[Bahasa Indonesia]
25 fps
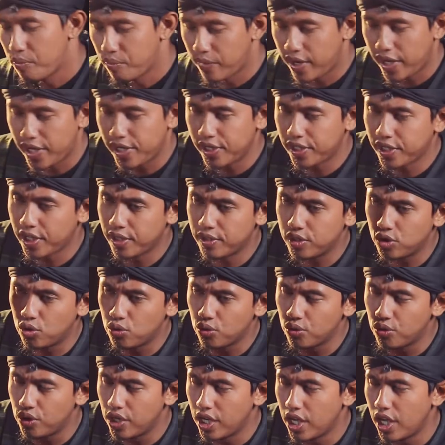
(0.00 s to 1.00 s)
melainkan
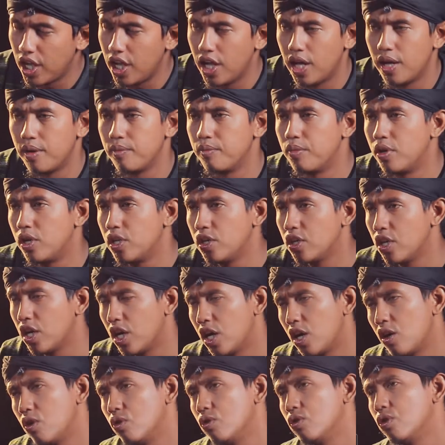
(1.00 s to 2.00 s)
juga
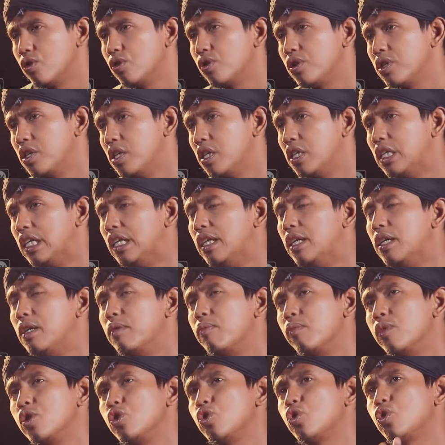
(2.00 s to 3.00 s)
beliau ya,
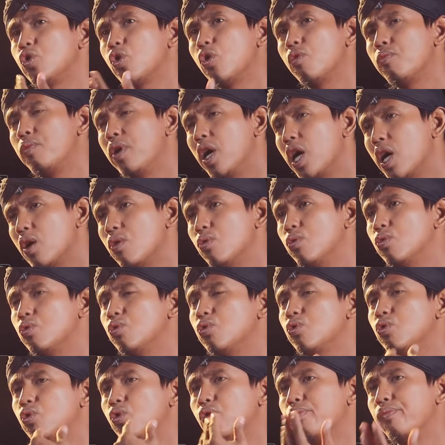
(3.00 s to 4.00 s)
mencoba
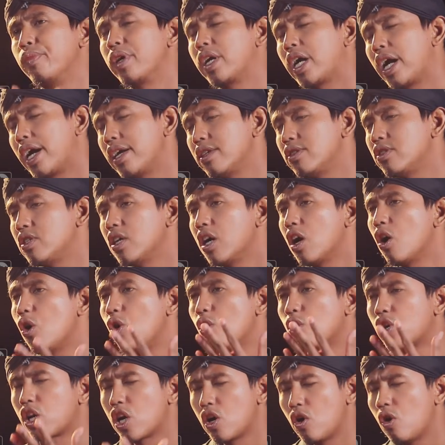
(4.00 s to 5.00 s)
untuk mengajak
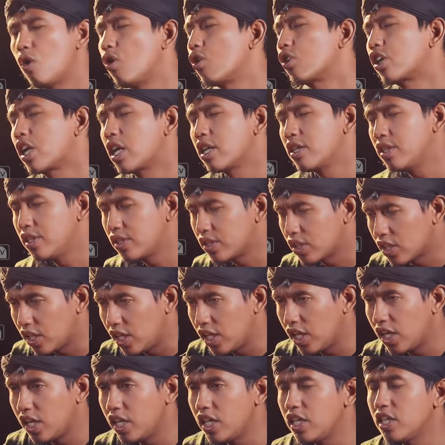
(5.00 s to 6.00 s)
orang-orang di
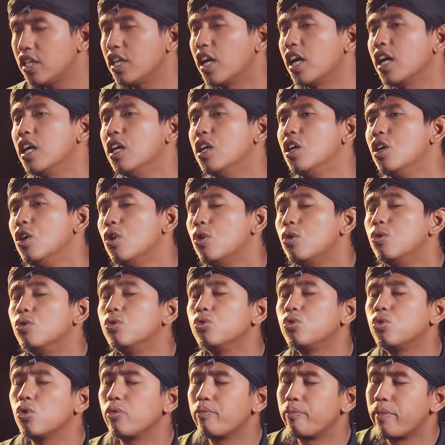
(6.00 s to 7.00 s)
sekelilingnya
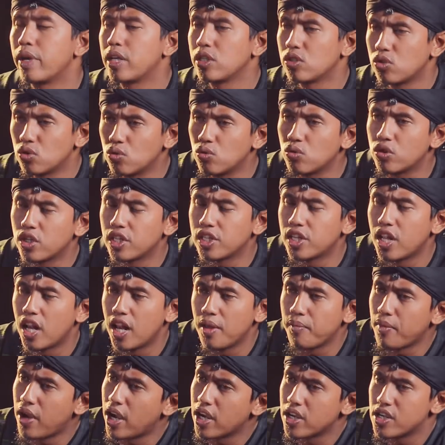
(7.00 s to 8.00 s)
untuk masuk ke
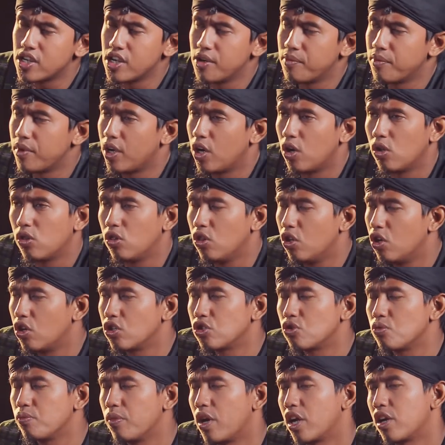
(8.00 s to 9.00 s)
dalam agama
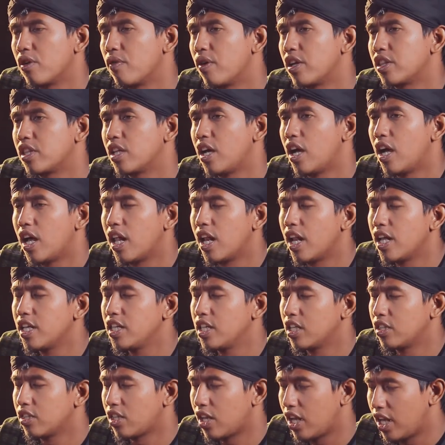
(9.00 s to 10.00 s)
Allah Subhanahu wa taala
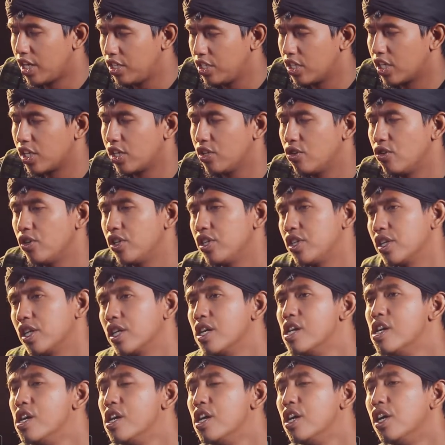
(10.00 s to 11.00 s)
yang telah
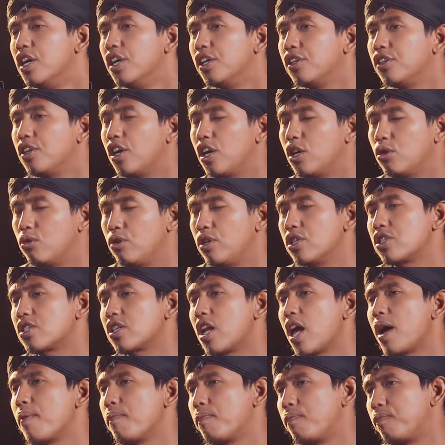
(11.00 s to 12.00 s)
diridhoinya yaitu
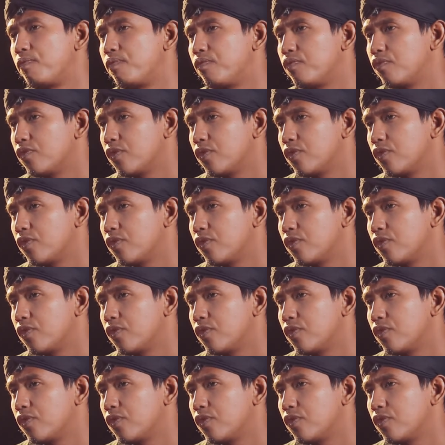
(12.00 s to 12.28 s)
Islam.